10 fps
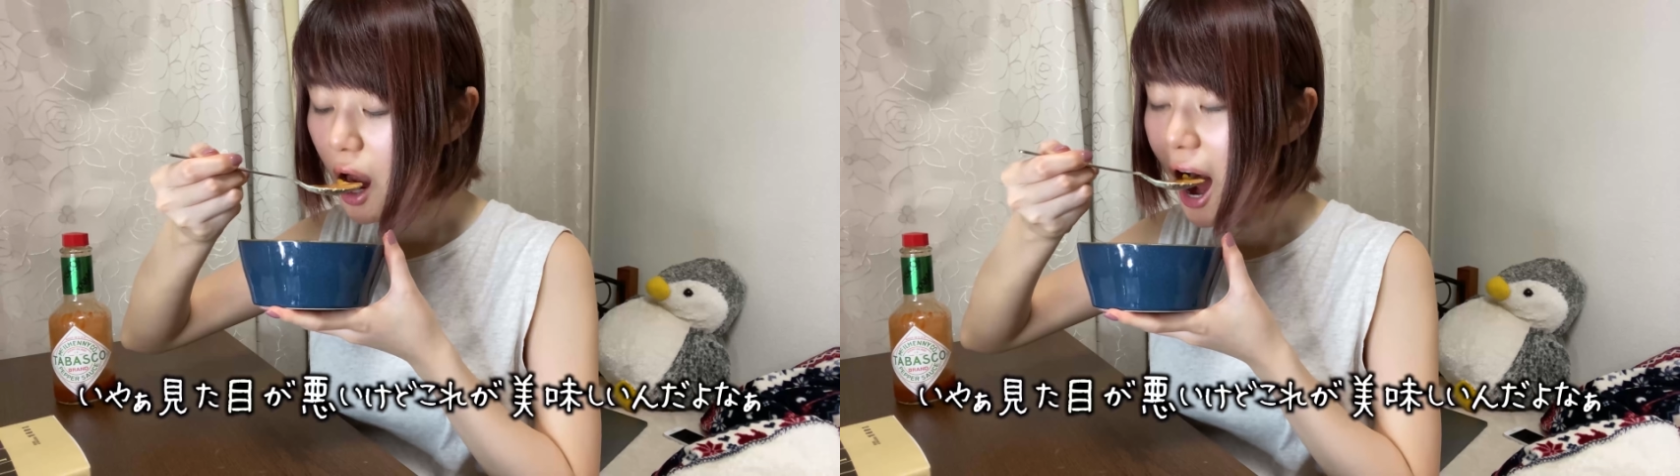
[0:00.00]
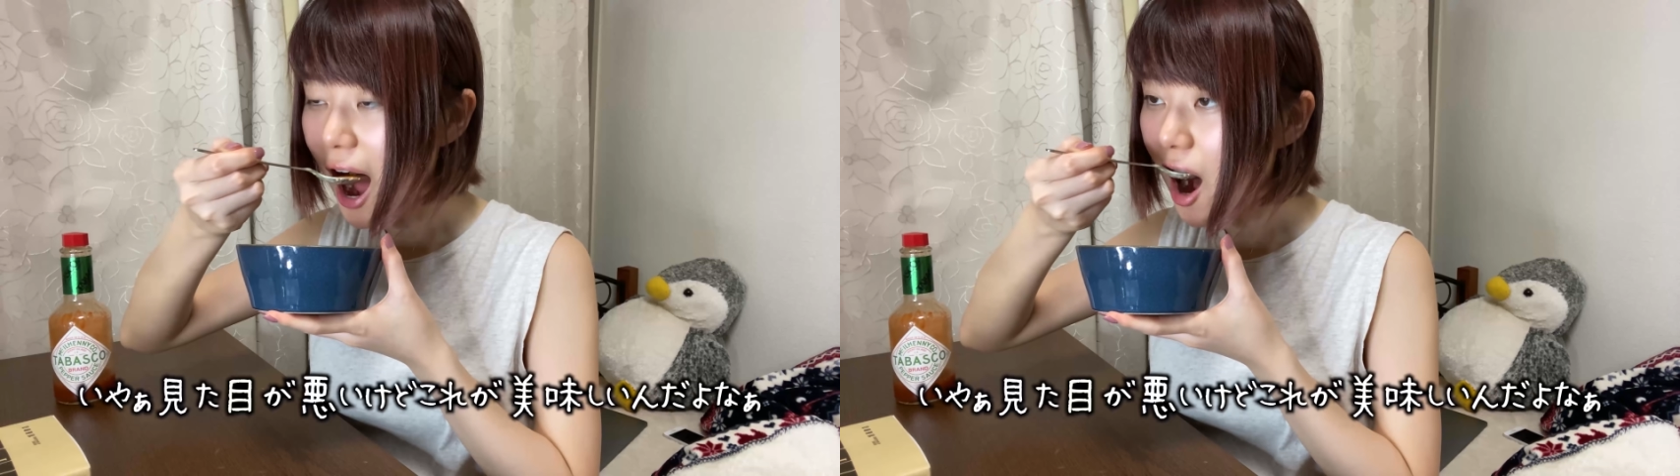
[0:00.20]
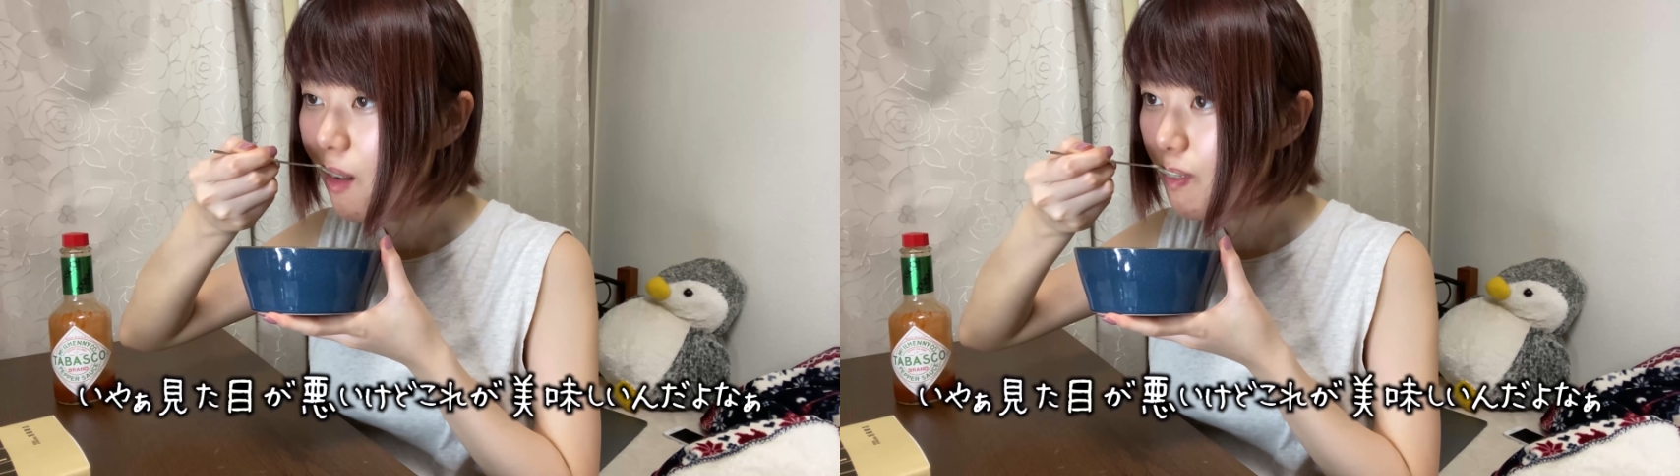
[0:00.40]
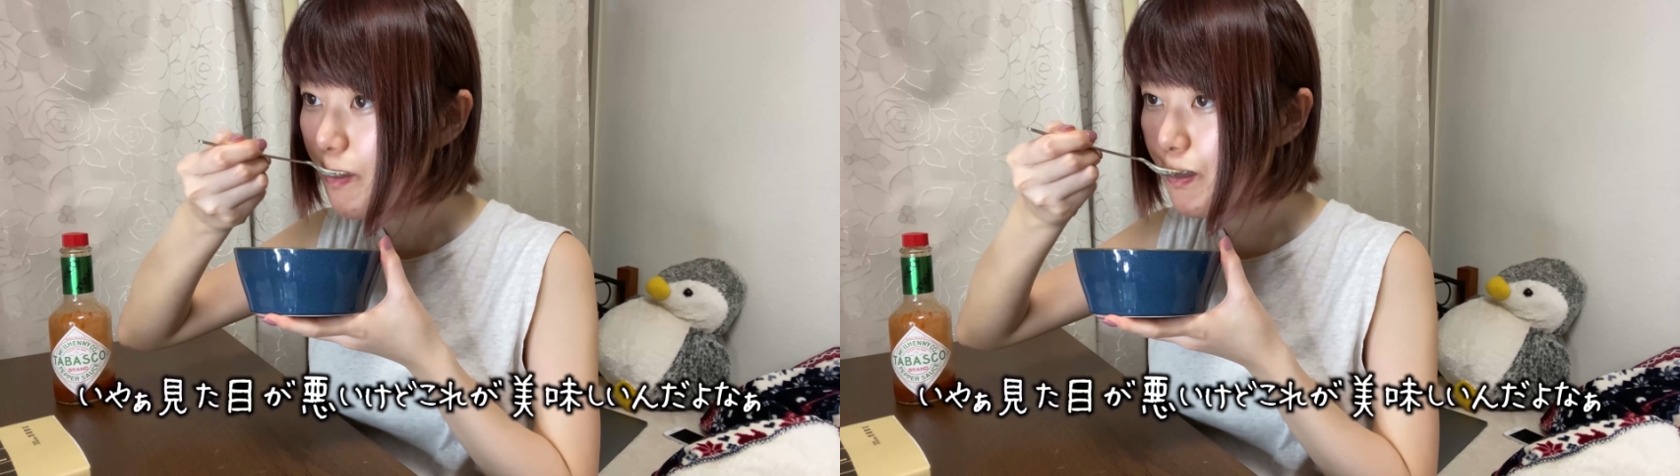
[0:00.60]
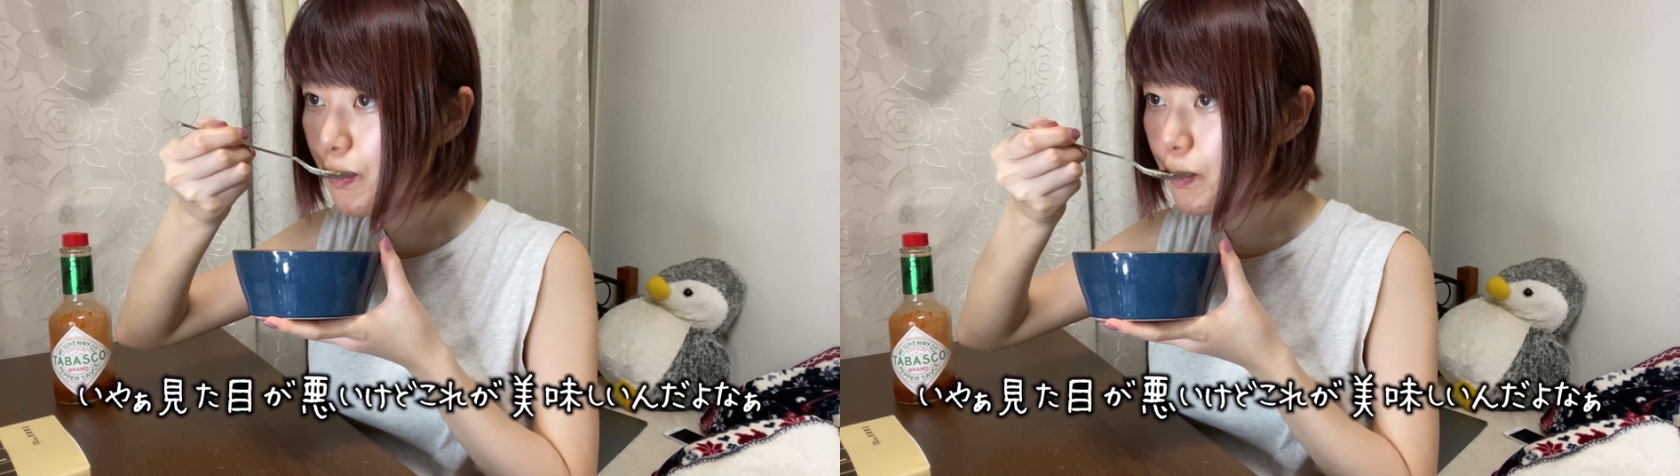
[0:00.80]
いや見た目
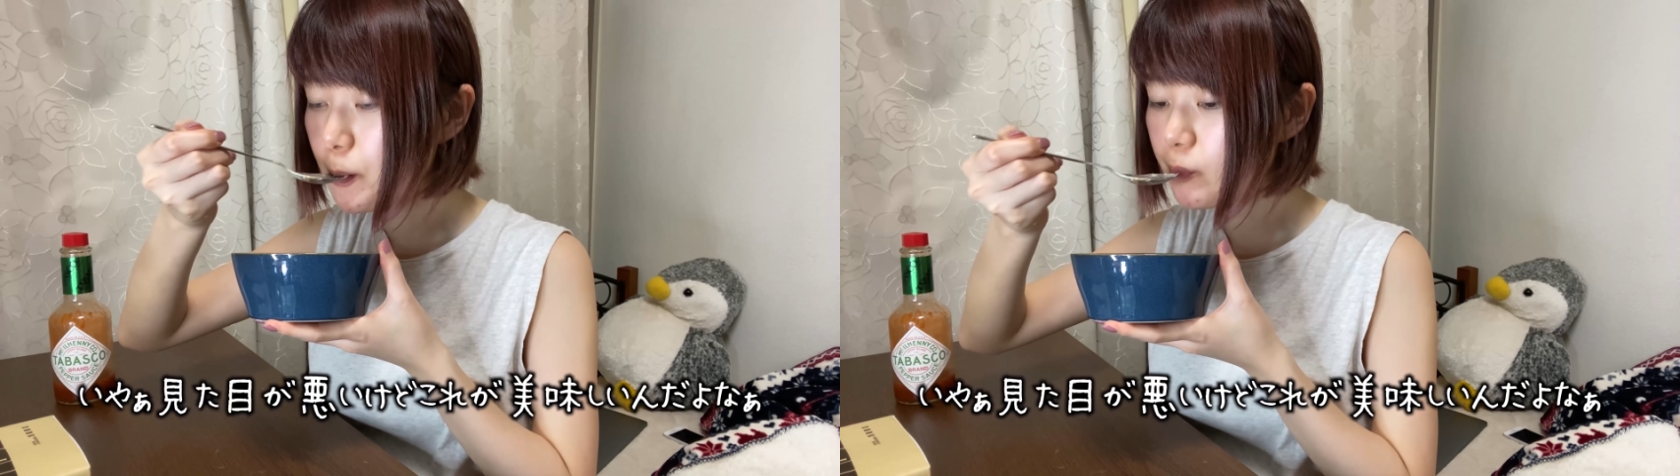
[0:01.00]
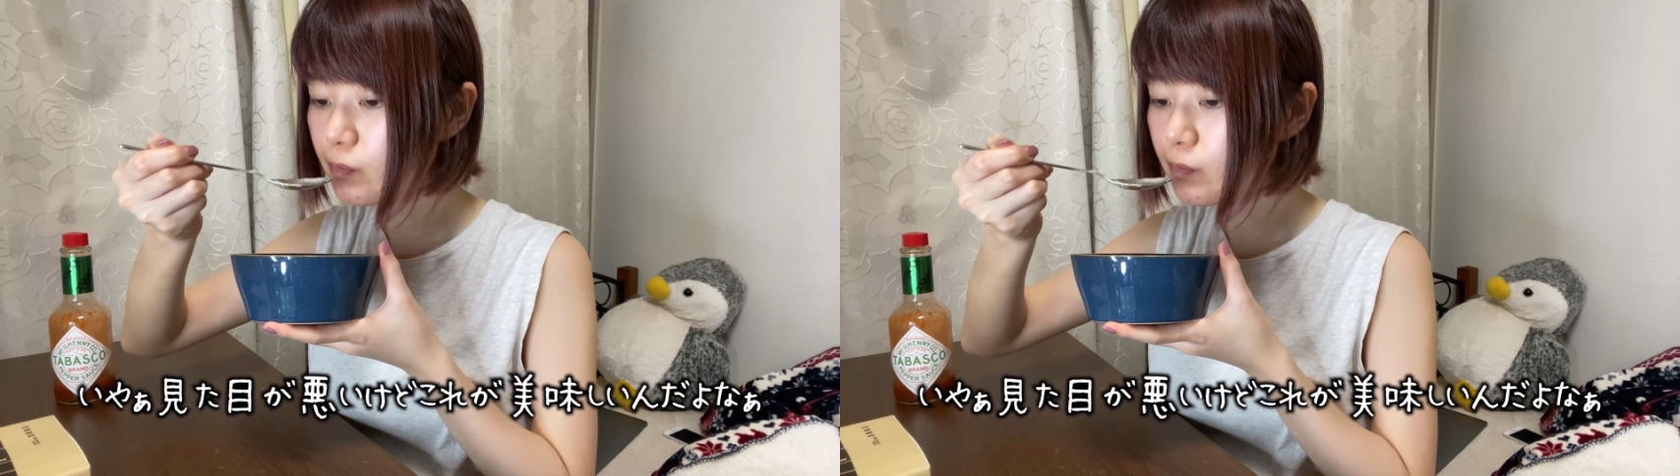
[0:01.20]
は悪いけど